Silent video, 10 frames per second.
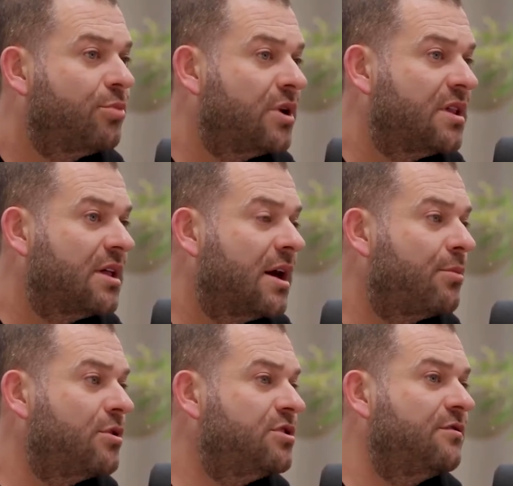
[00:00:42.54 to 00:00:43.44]
por
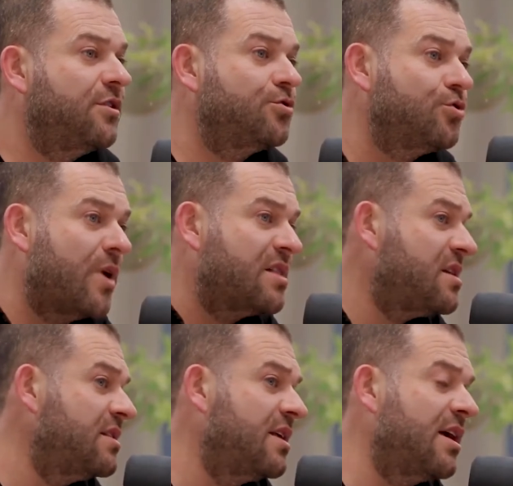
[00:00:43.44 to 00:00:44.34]
exemplo, de vir um
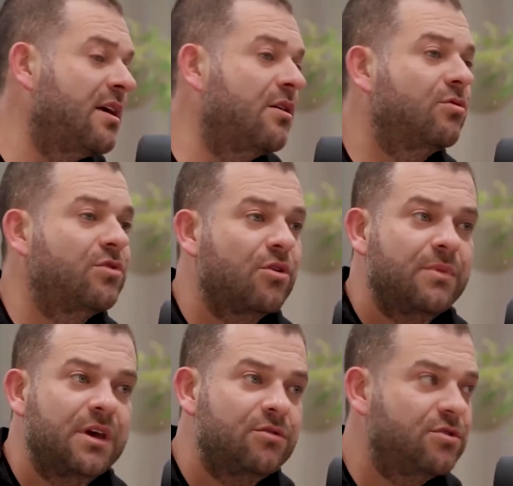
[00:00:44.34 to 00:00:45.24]
Joesley Day, eu tenho
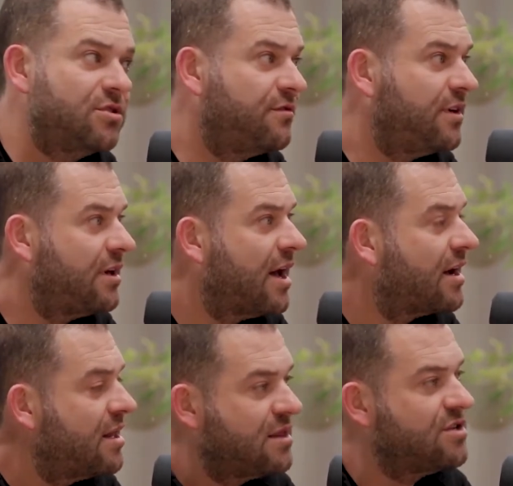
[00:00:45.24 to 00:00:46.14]
medo de vir a
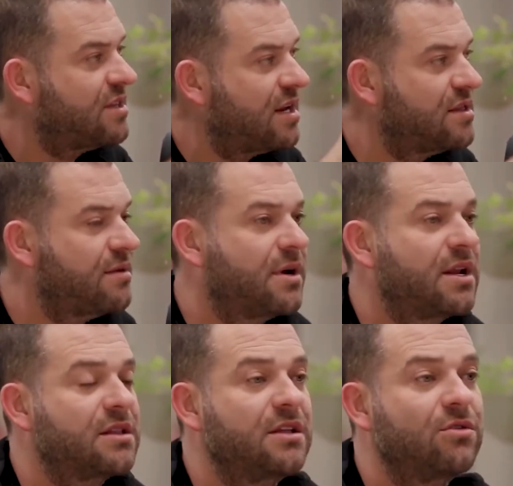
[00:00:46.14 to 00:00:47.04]
crise de três
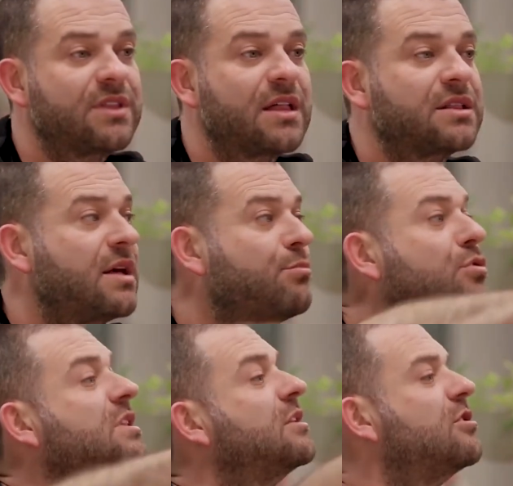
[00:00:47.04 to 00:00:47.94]
semanas e eu tá estar
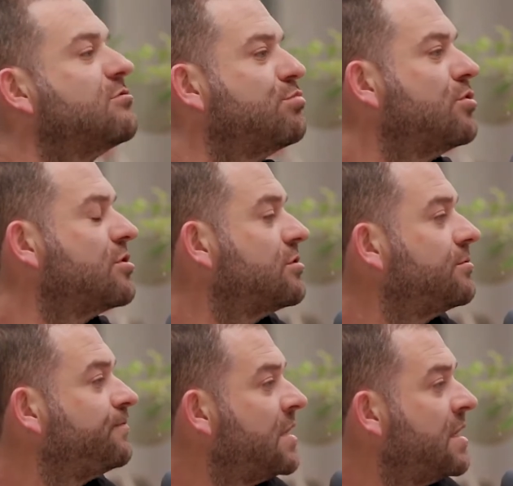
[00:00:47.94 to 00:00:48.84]
100% exposto.